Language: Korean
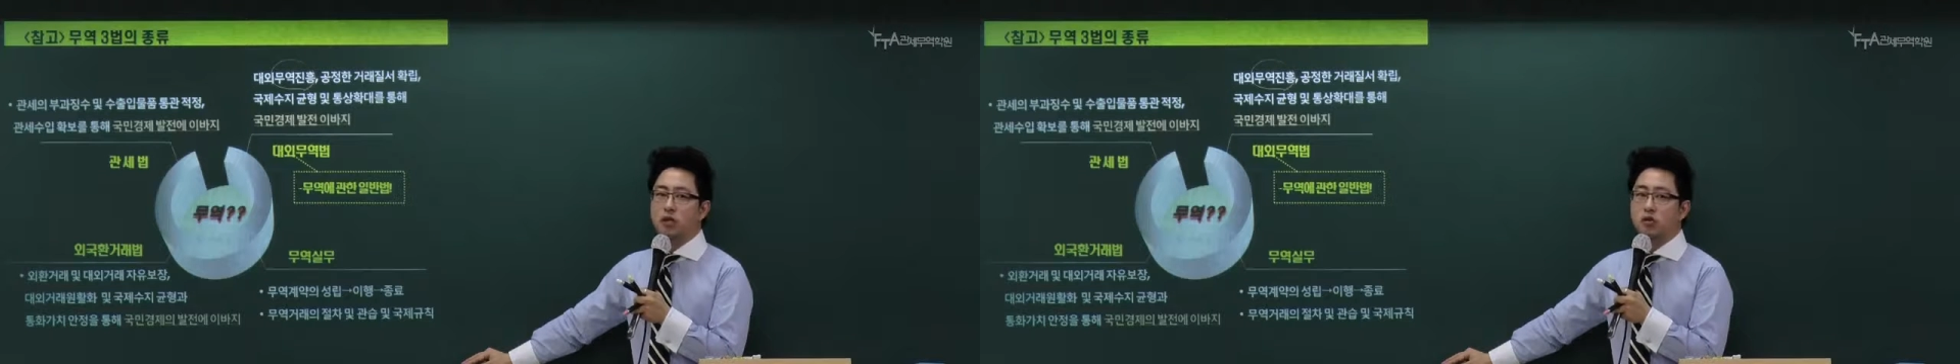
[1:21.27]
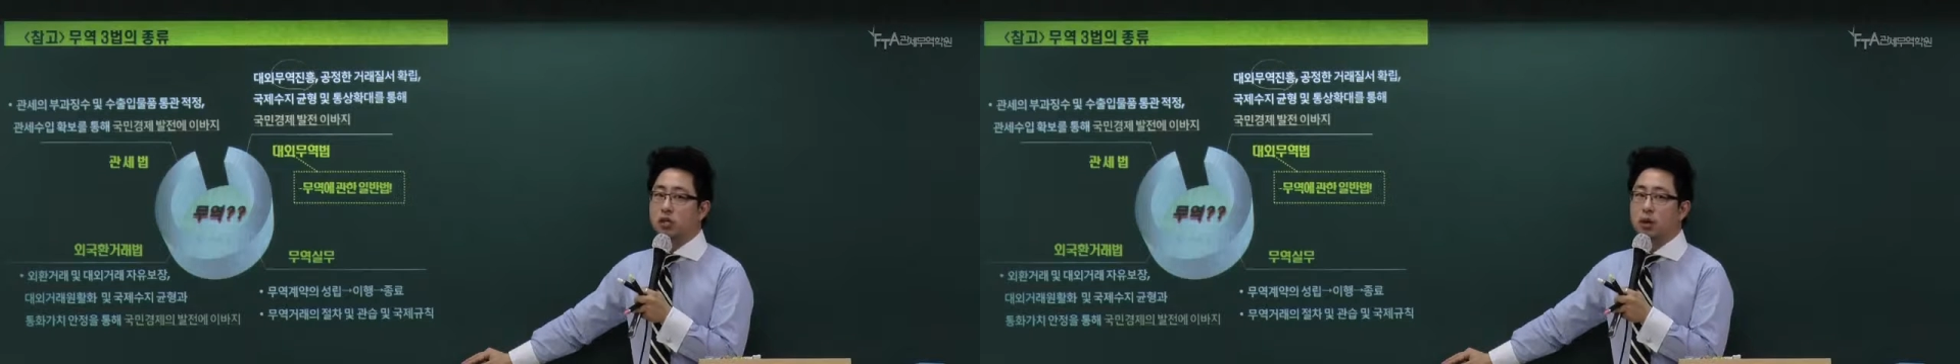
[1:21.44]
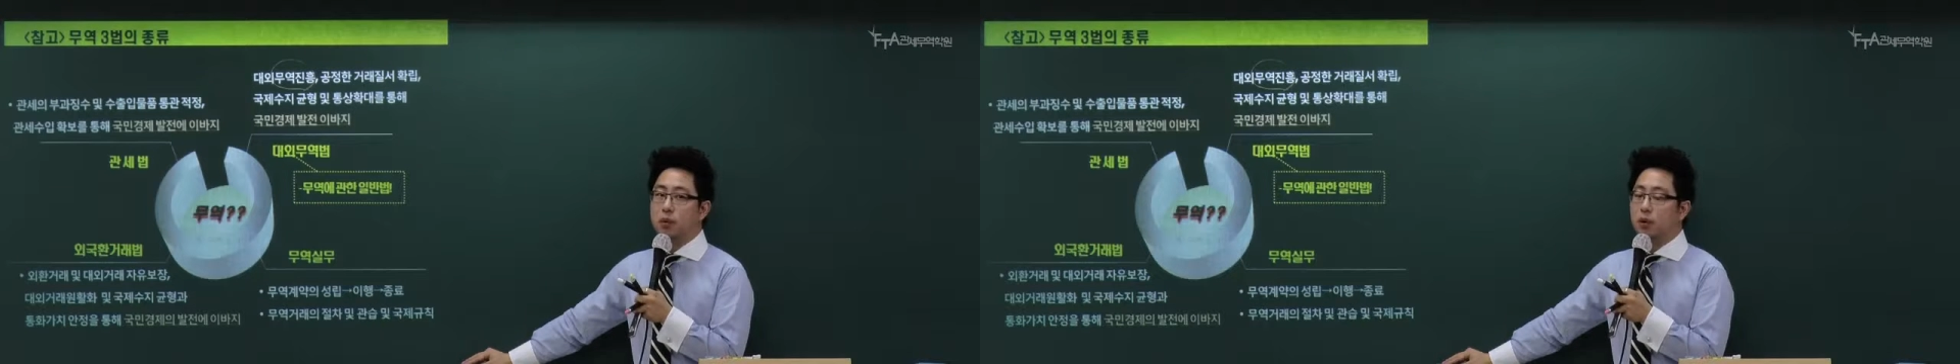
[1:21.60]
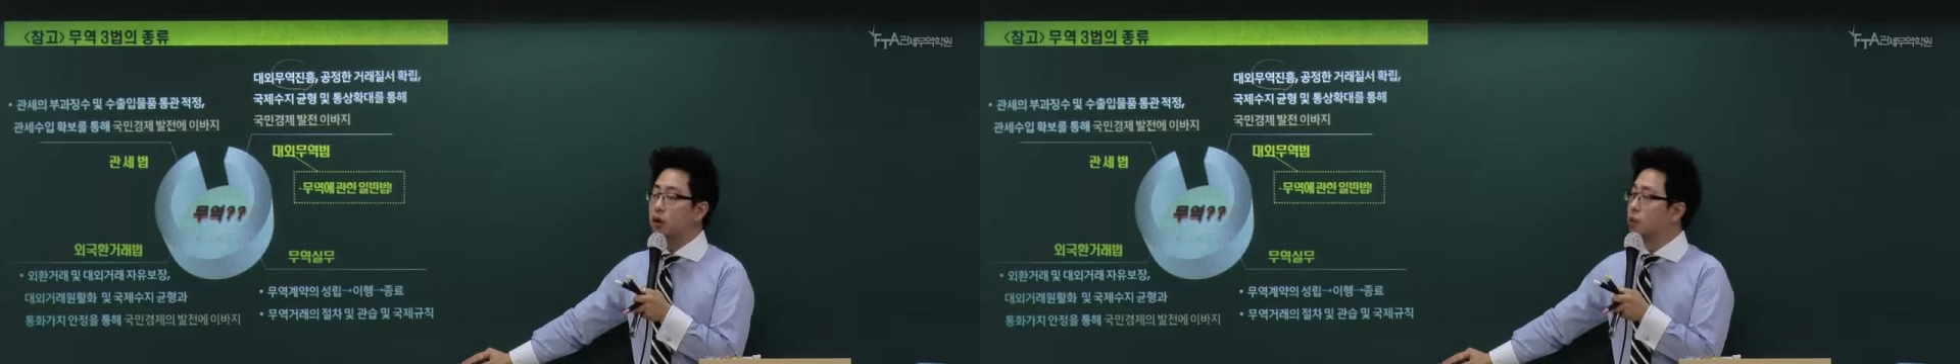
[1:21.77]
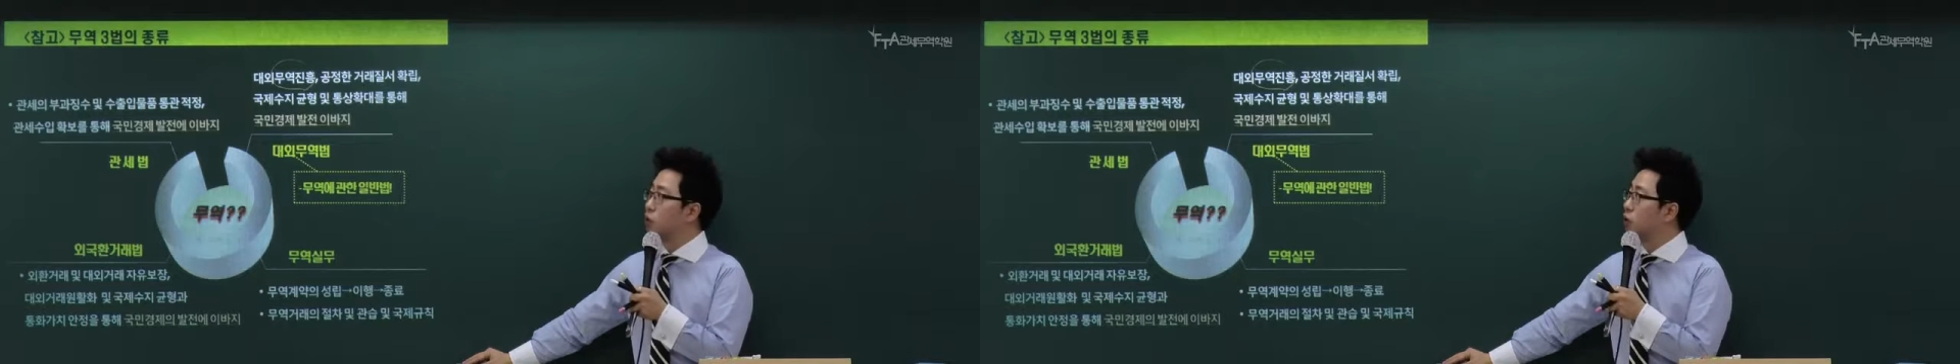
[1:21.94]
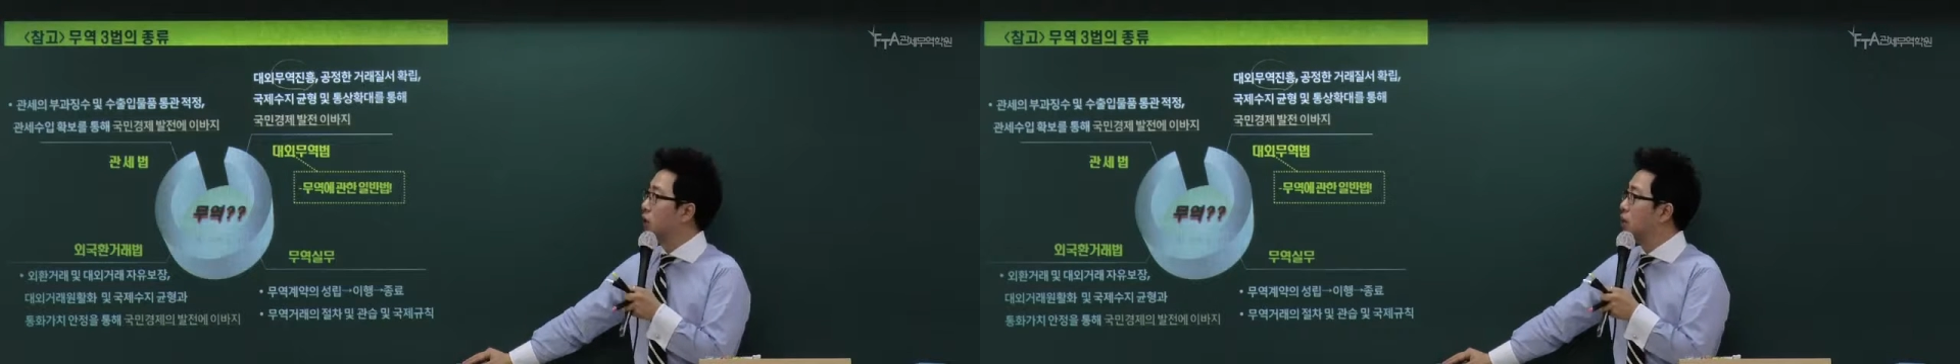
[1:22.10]
적시할 필요는
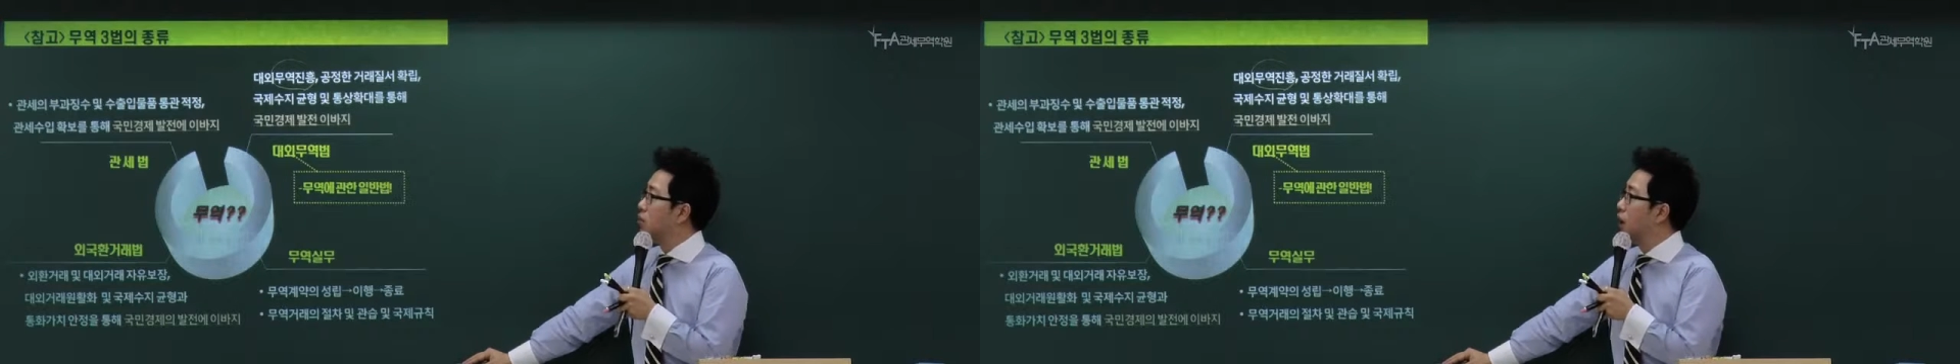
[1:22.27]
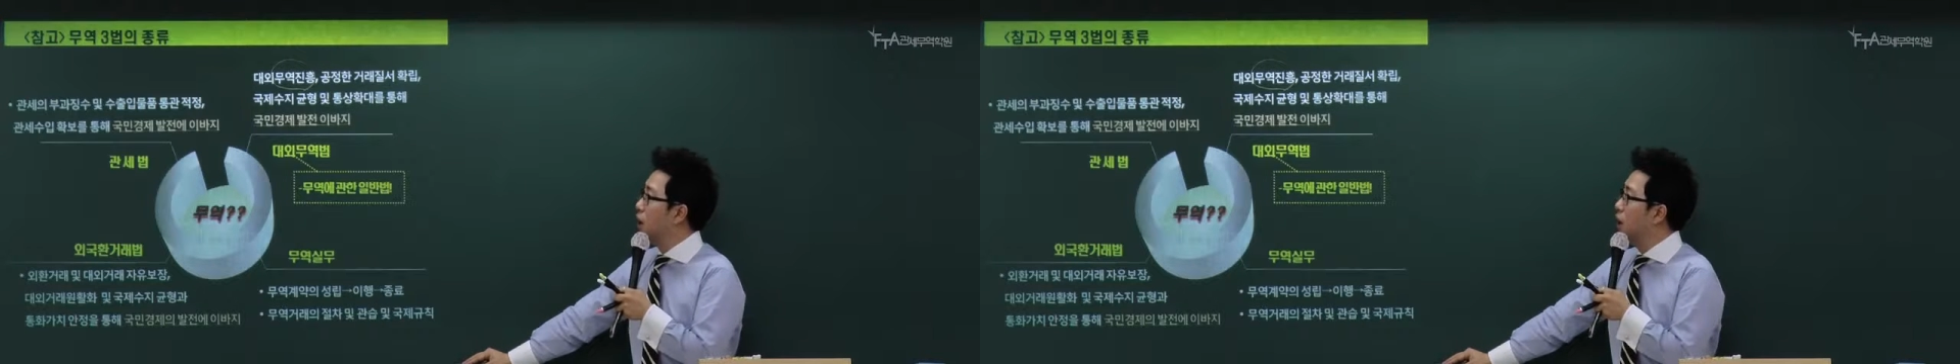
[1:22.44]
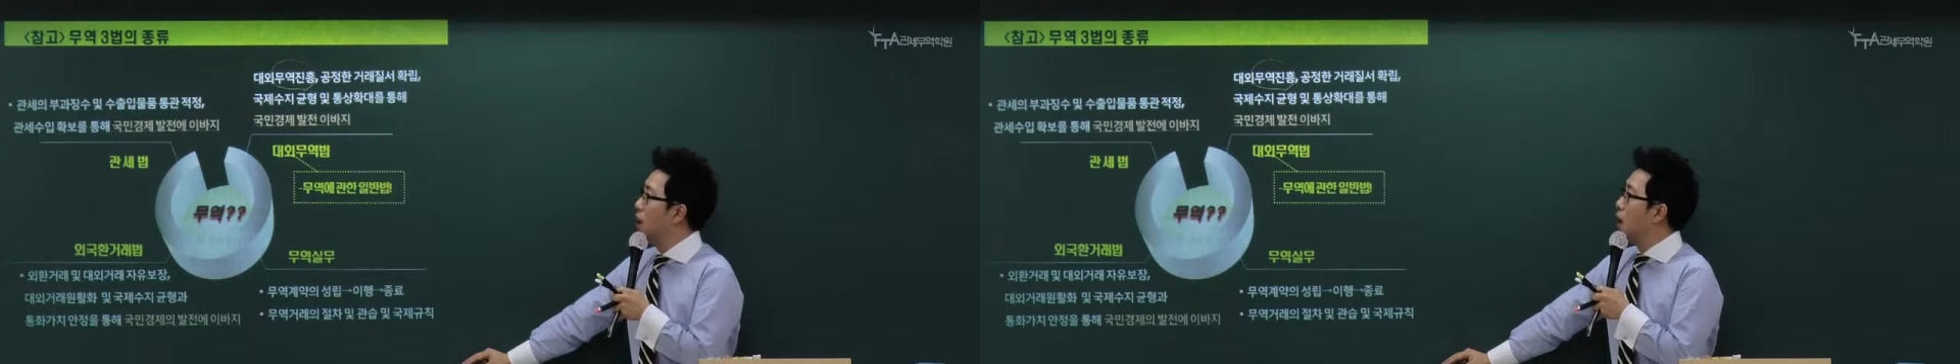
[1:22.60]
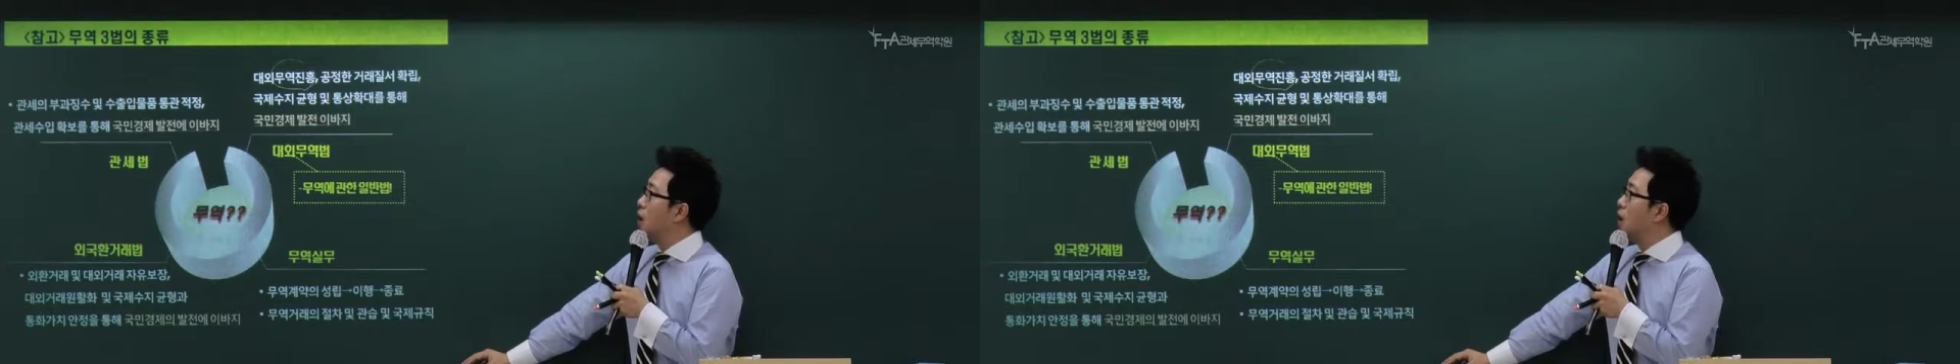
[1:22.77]
없었기 때문에